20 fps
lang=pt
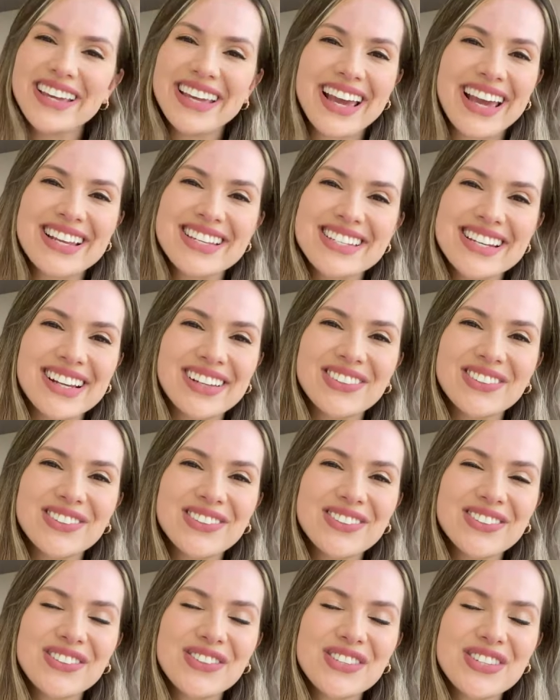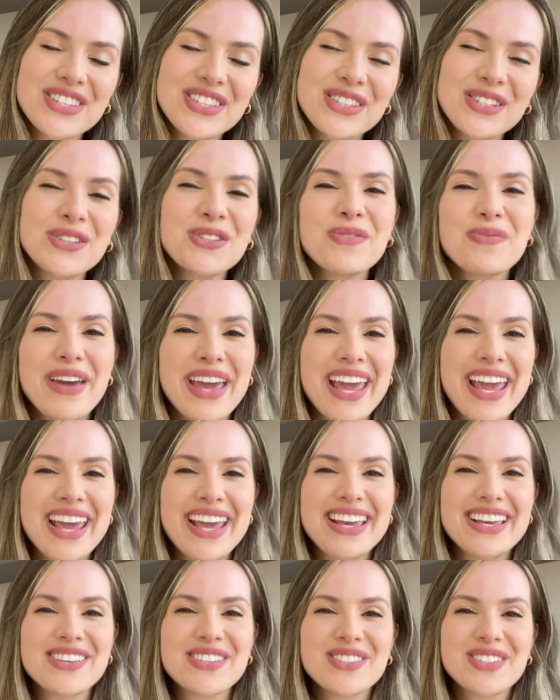Red Alunos, tudo
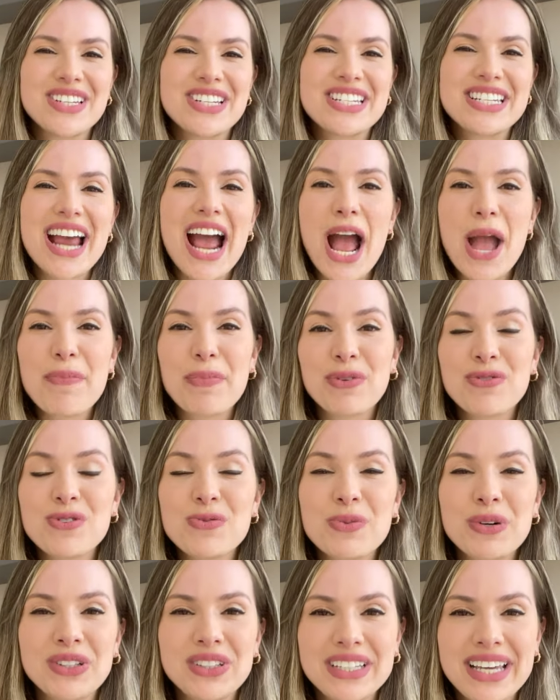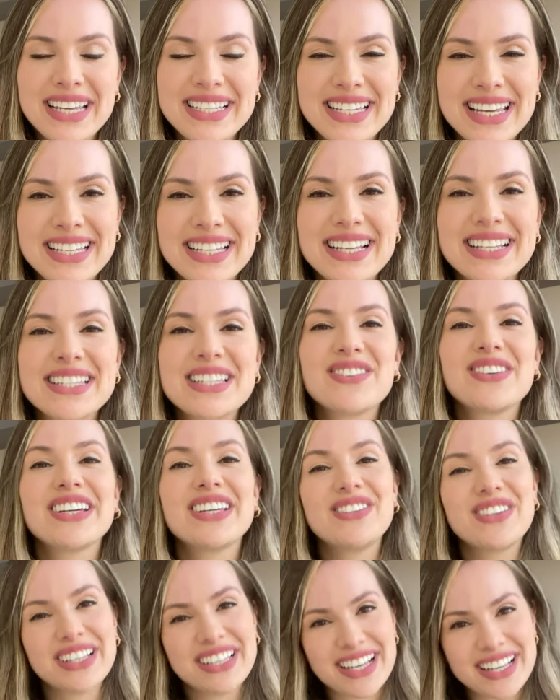bem? Eu sou a Chay, prof de português e redação aqui
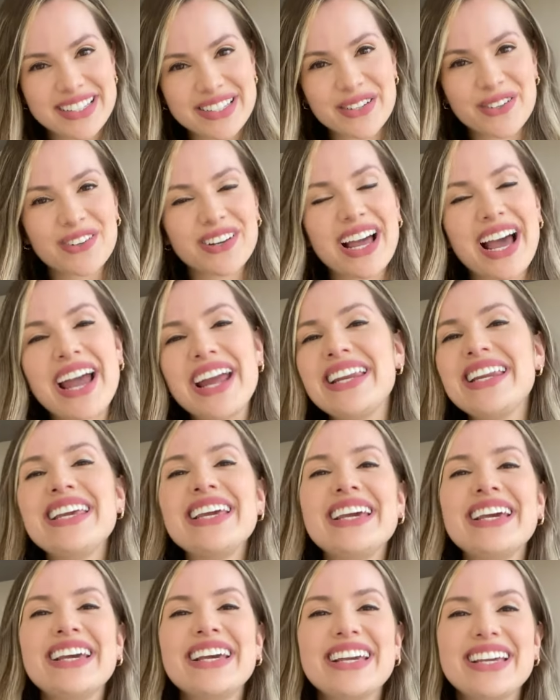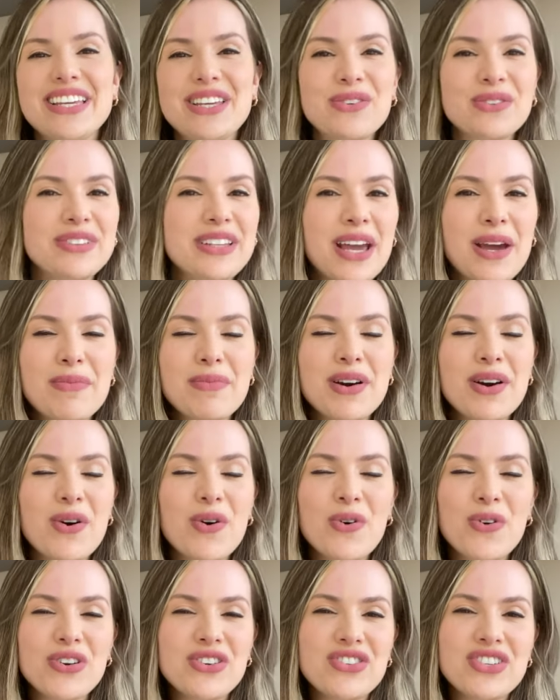do Redação Online. E o tema
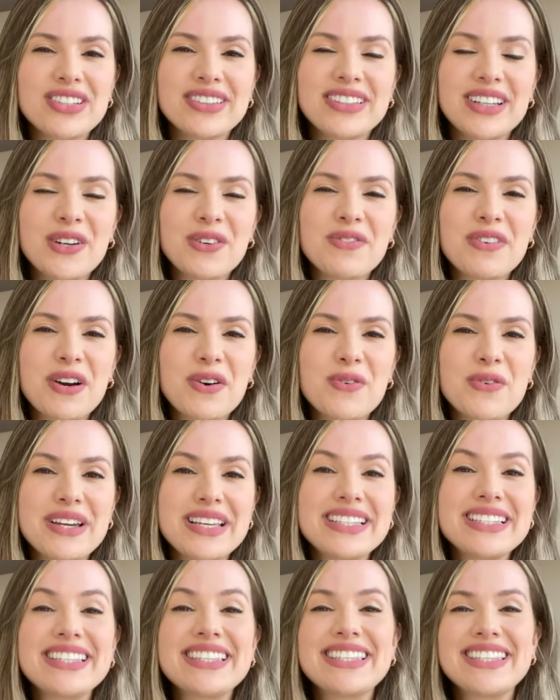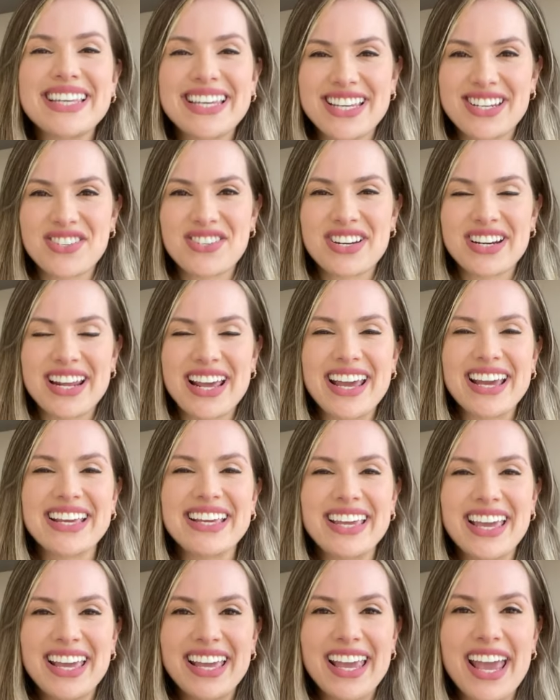hoje, então, é o Enseja, né?
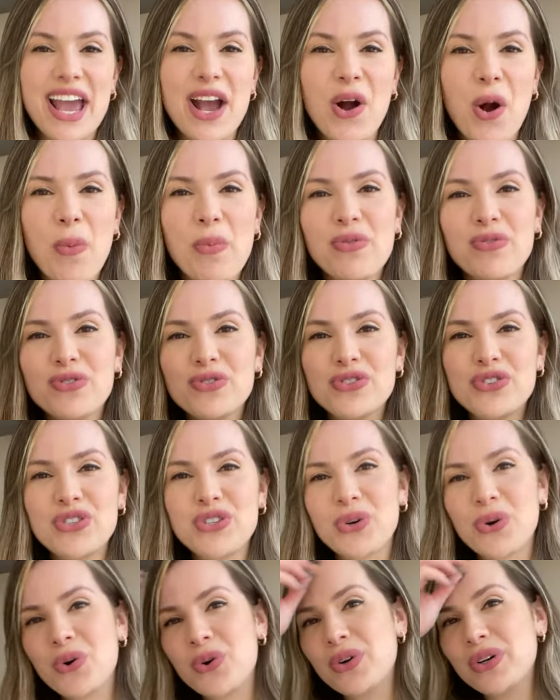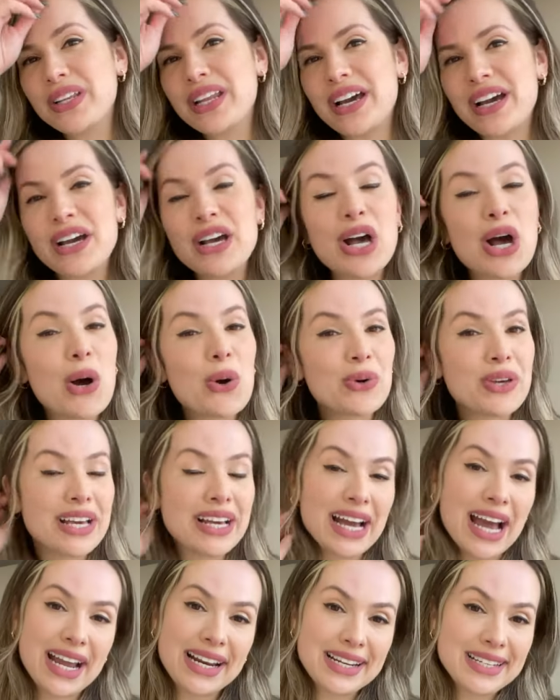Quem é, como funciona, o que
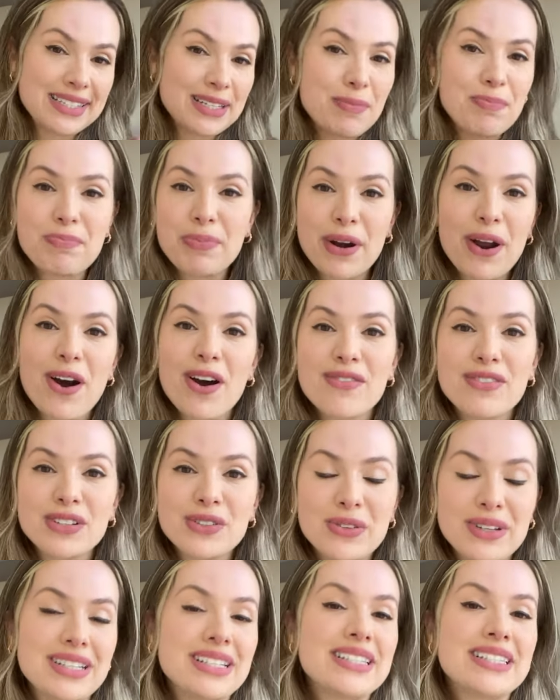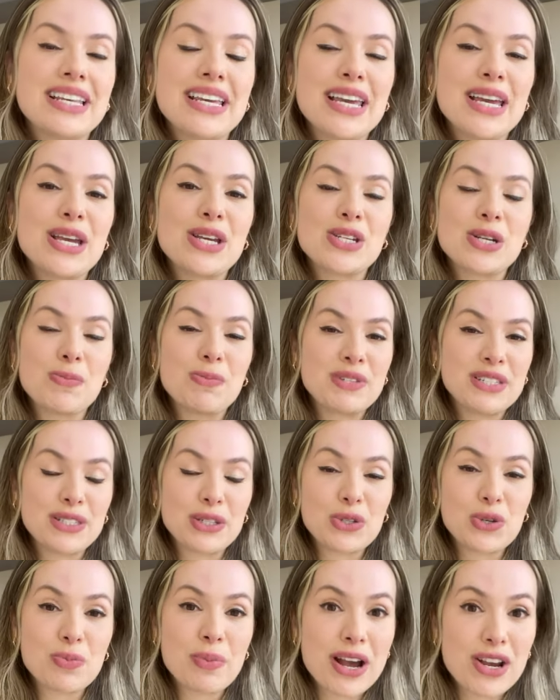cai nessa prova do Enseja, precisa
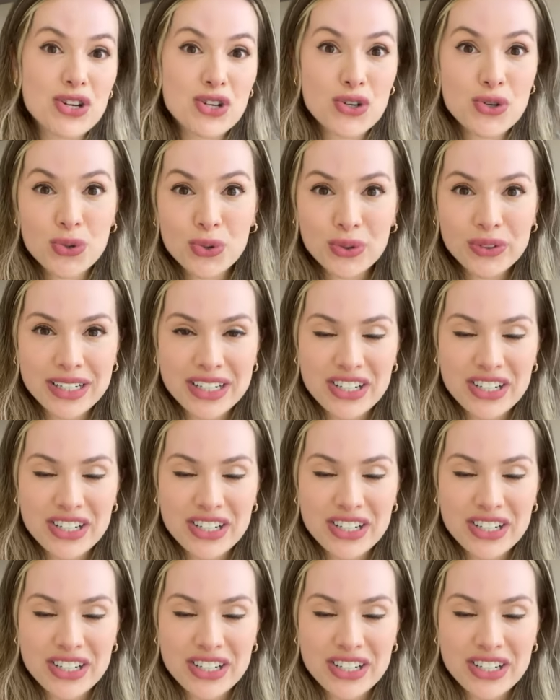de uma ajuda,